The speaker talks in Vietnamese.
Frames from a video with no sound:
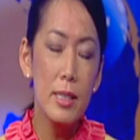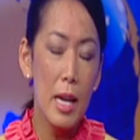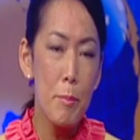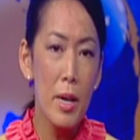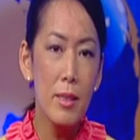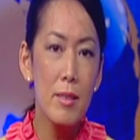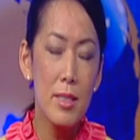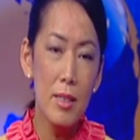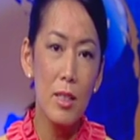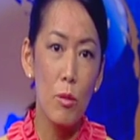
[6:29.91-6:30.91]
khám mắt nó
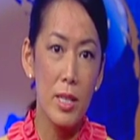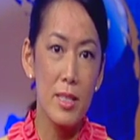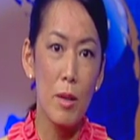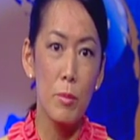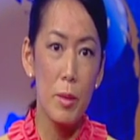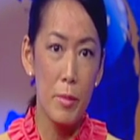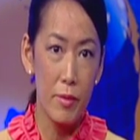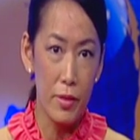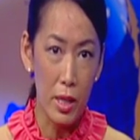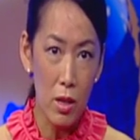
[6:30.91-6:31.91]
rất là quan trọng là mình
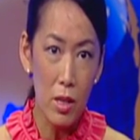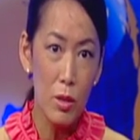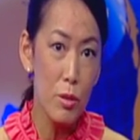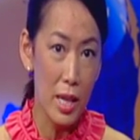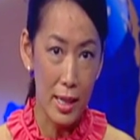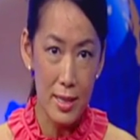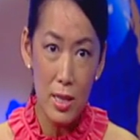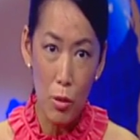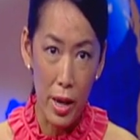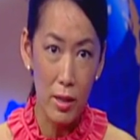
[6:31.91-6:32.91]
phải coi luôn cả cái
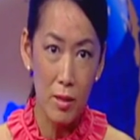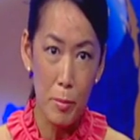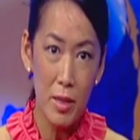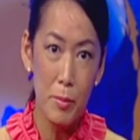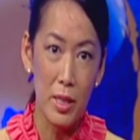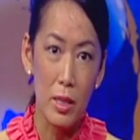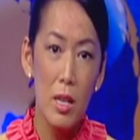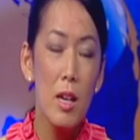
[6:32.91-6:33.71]
sức khỏe con mắt mình